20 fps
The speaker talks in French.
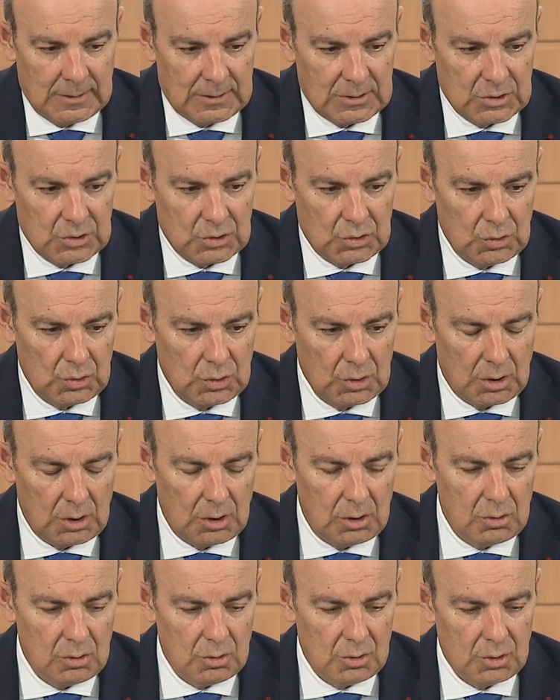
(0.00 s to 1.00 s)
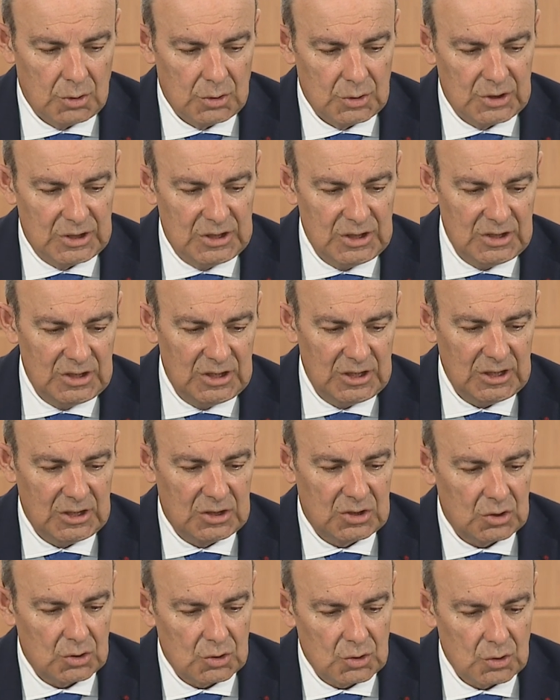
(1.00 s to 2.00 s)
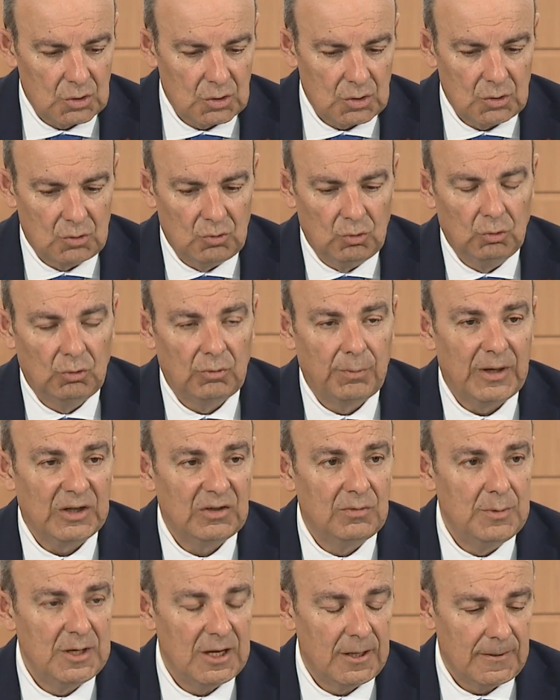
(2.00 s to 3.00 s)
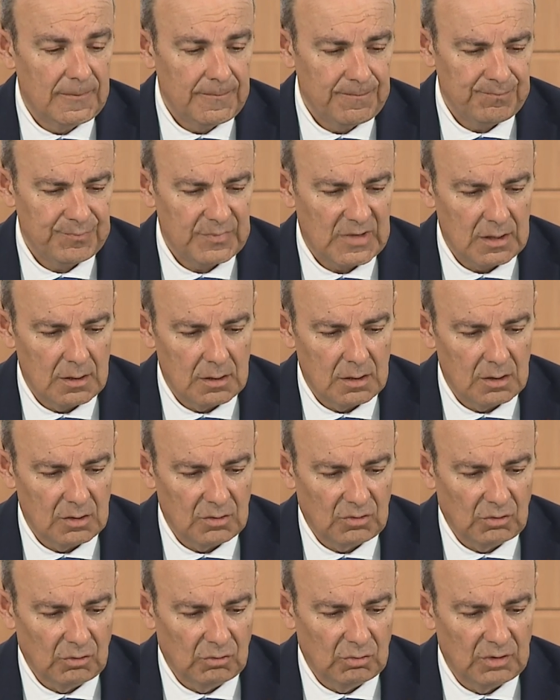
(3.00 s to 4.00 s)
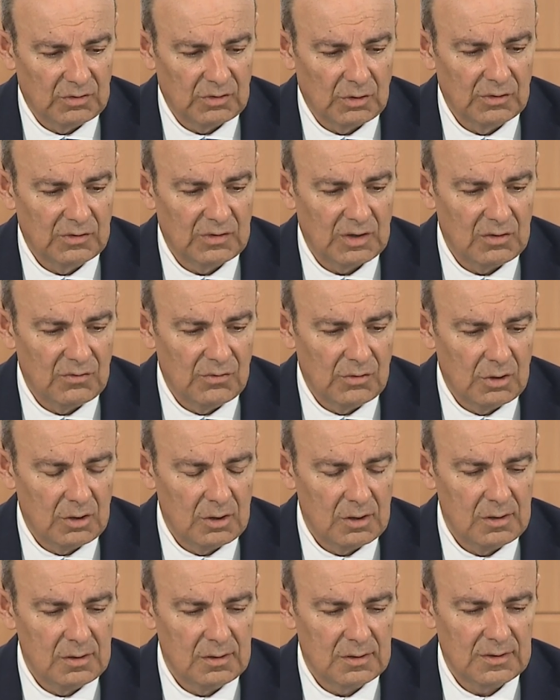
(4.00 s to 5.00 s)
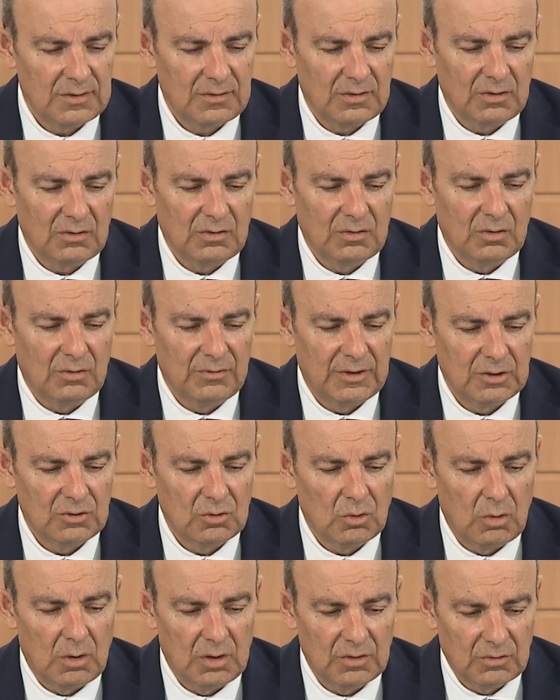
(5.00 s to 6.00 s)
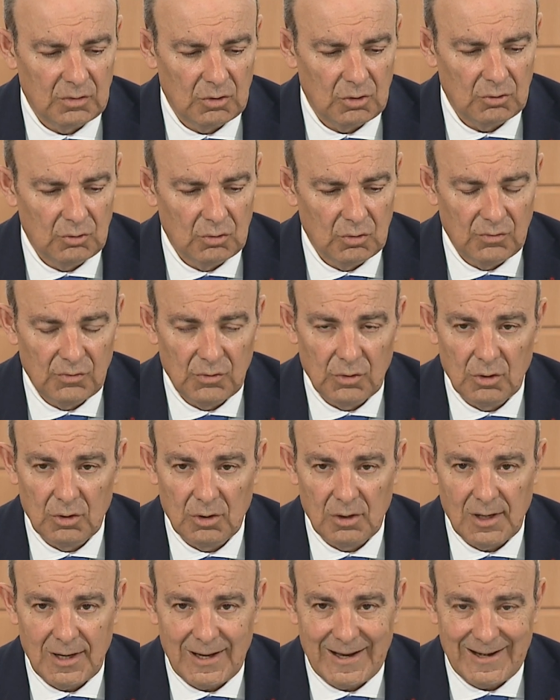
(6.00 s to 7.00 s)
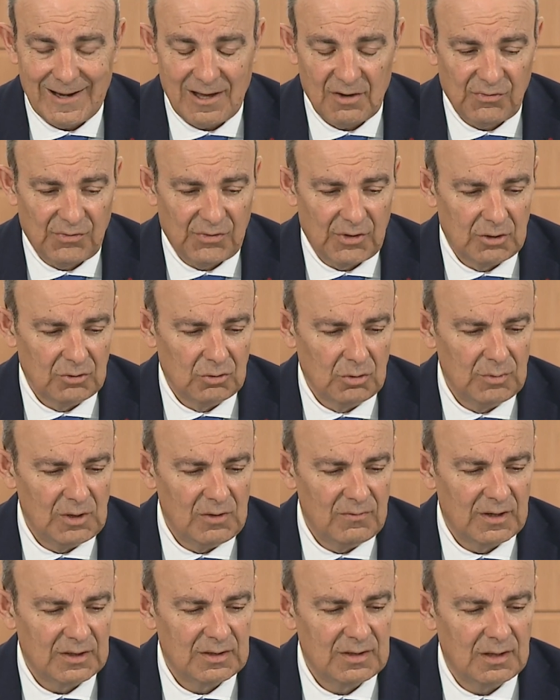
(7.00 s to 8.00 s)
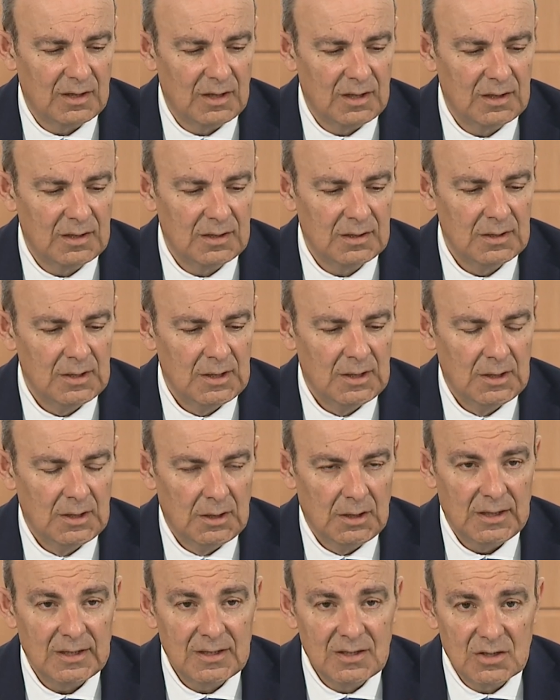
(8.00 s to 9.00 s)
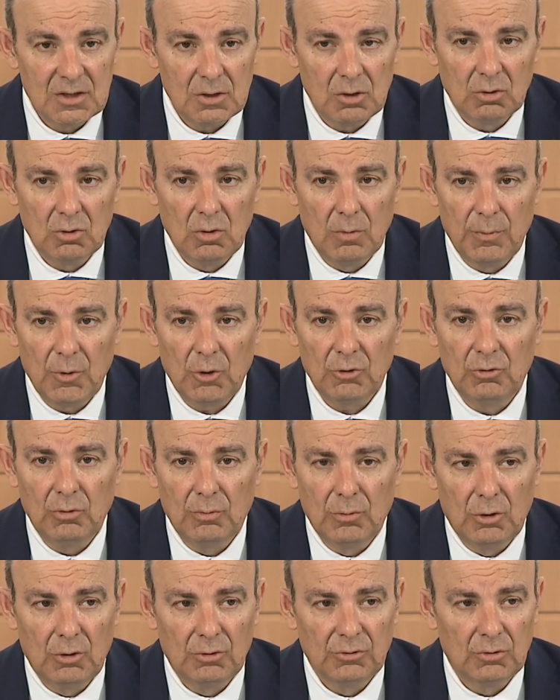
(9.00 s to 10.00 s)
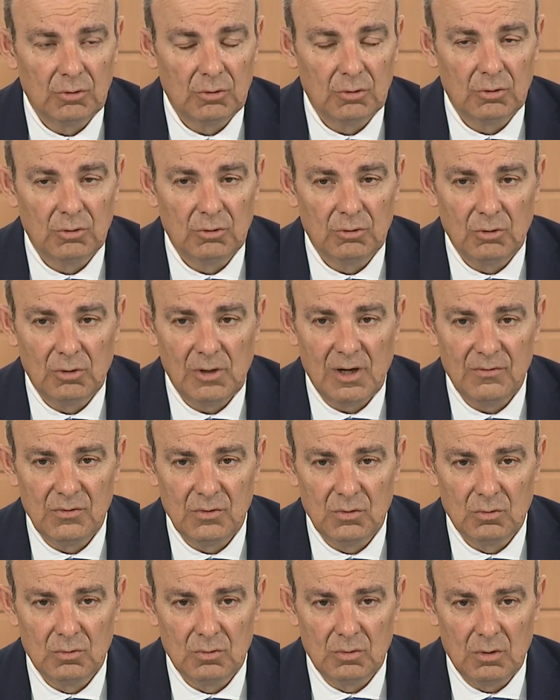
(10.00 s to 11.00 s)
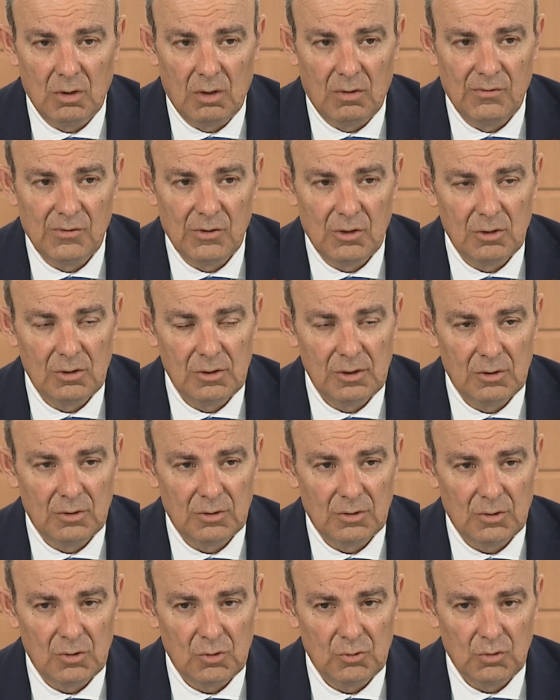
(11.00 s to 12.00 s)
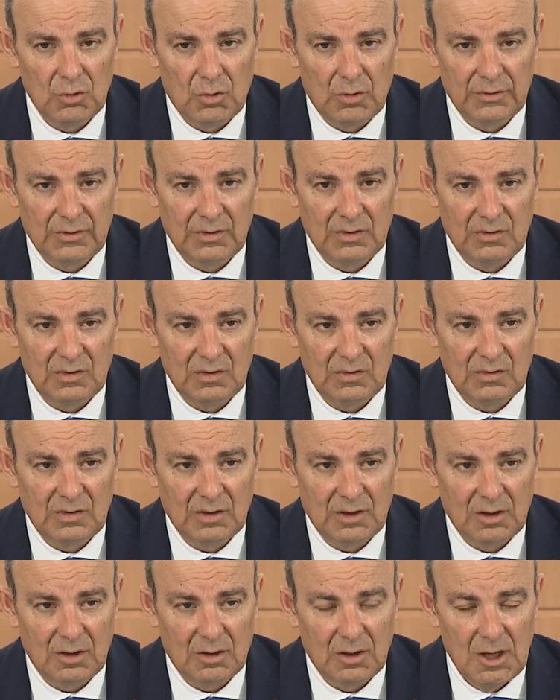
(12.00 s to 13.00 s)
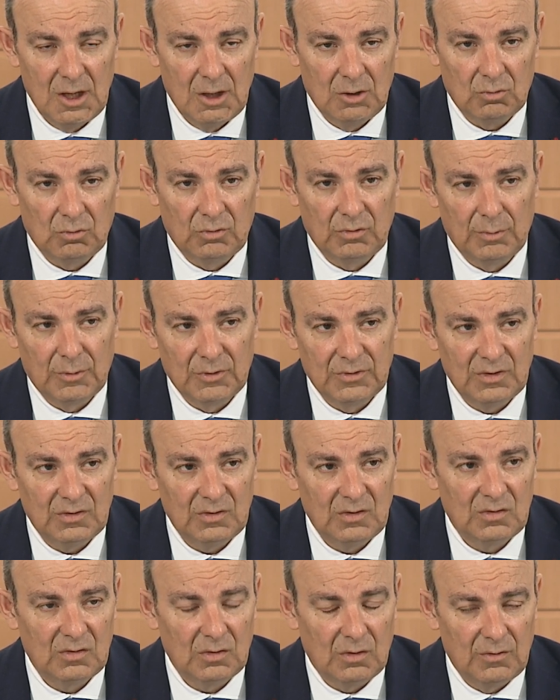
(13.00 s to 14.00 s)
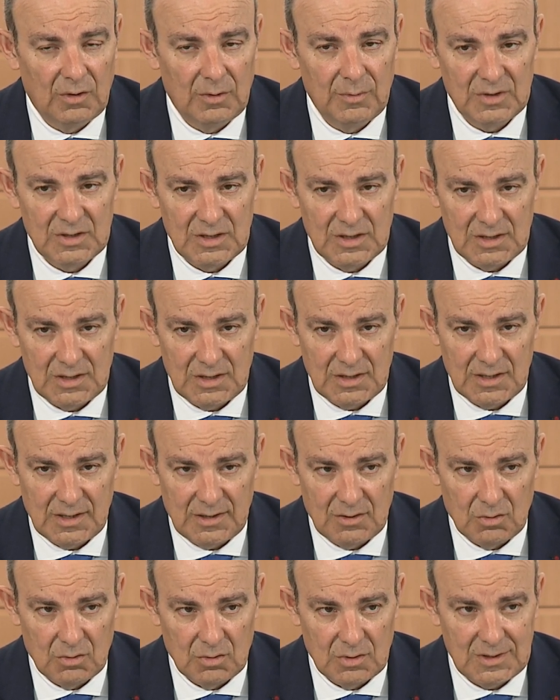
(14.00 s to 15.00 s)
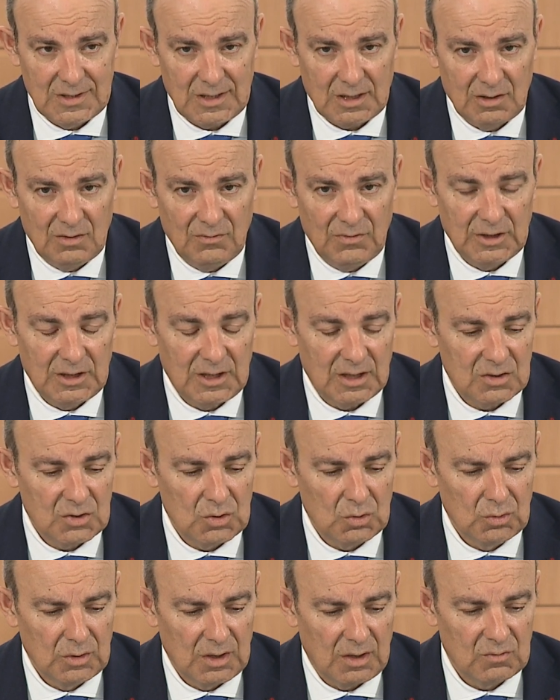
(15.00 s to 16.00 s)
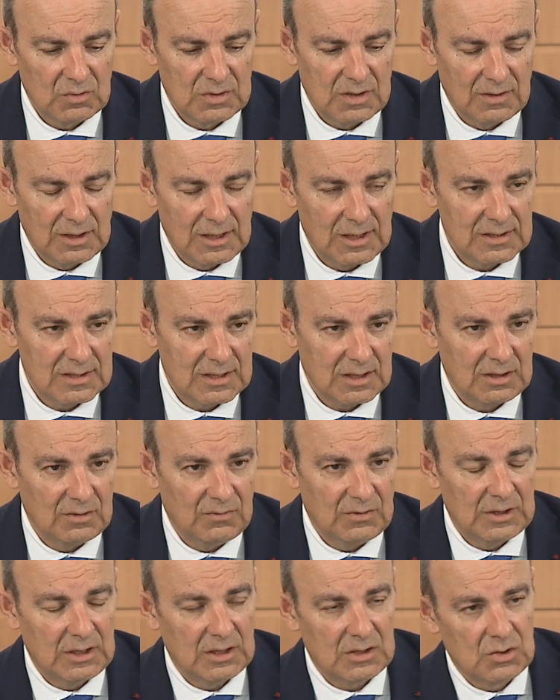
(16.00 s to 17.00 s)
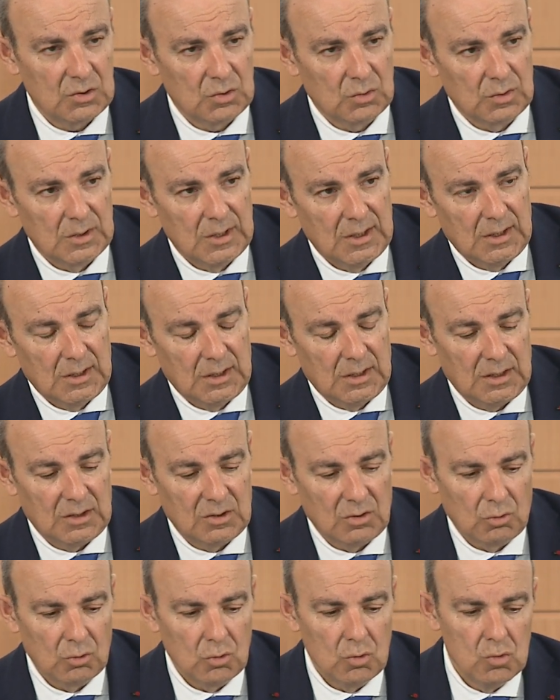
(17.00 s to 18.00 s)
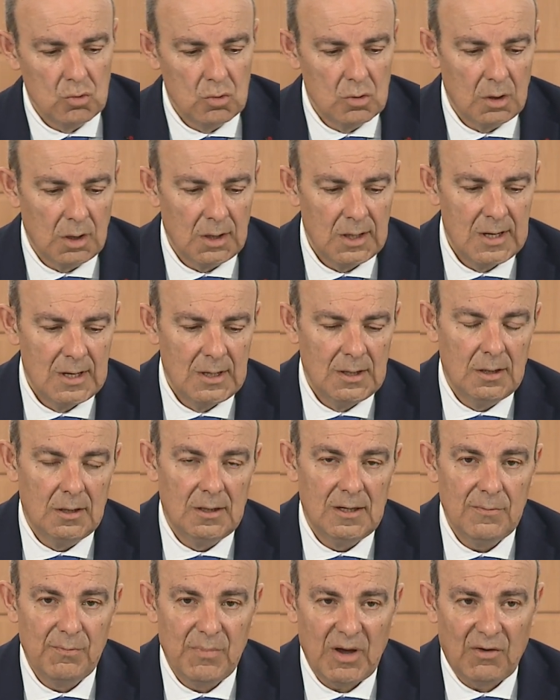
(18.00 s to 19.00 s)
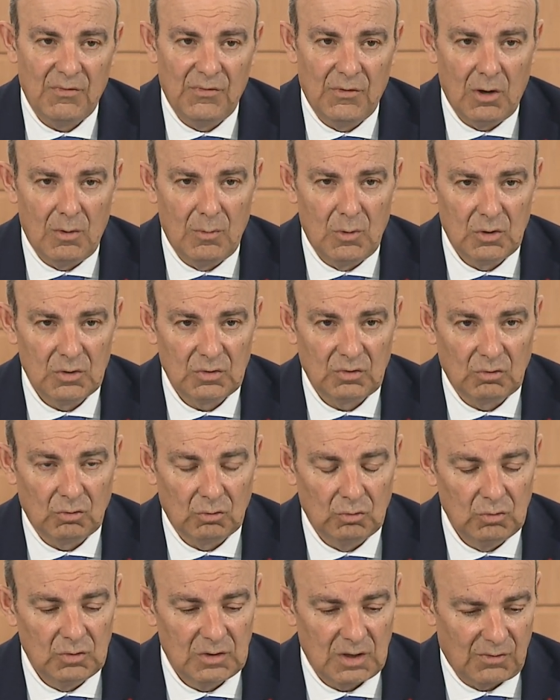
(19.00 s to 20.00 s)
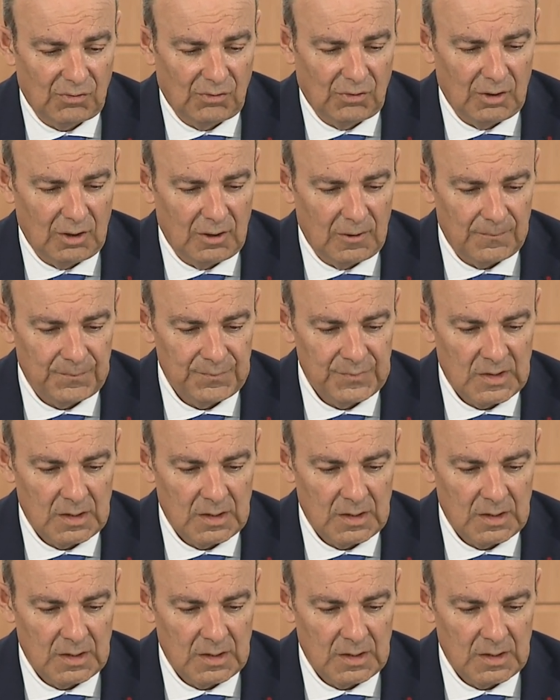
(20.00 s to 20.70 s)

Sur le 6X, euh, tout se passe bien. 167 euh, vols, 523 heures de vol à la fin 2021. Excellent comportement de, l'avion en vol euh, durant ses essais, non seulement ses essais en vol, mais ses essais de certification, car vous savez que la certification est en cours. Les performances sont tout à fait